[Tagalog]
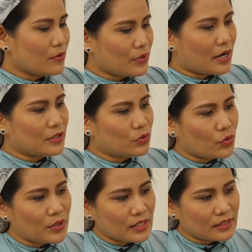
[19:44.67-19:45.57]
we are
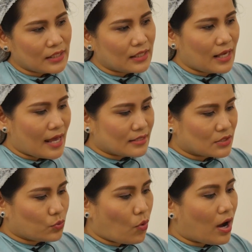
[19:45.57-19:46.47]
doing the
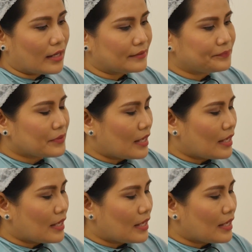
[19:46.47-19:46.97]
S1.